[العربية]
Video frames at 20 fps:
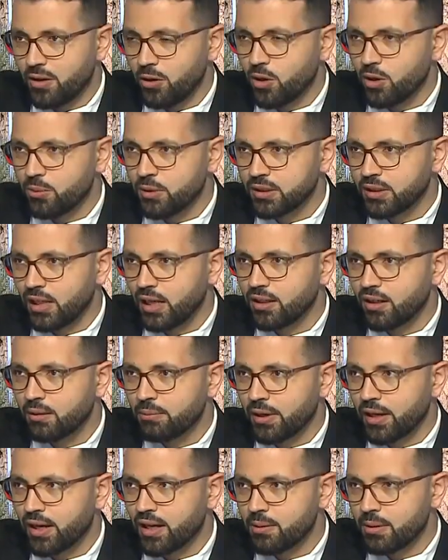حلم الاتحاد
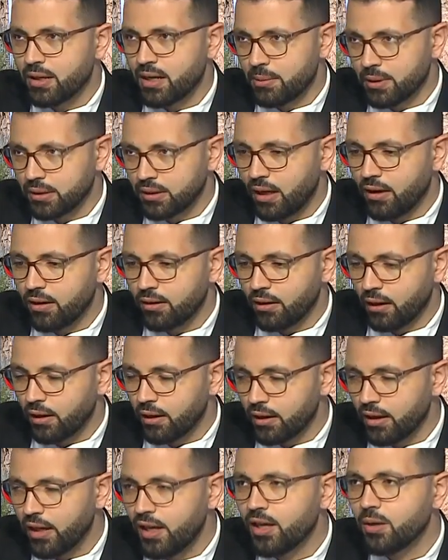المغربي لم
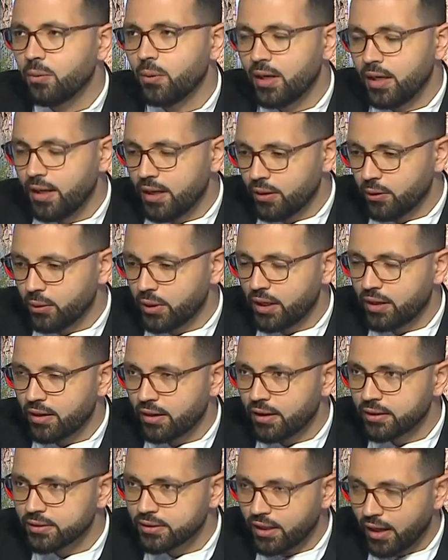يتحقق الان والان هناك
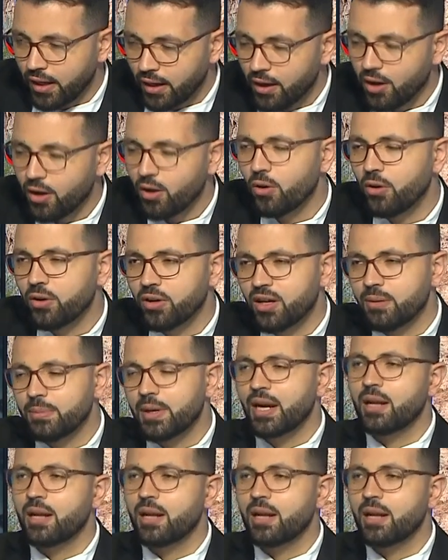قطيعه اخرى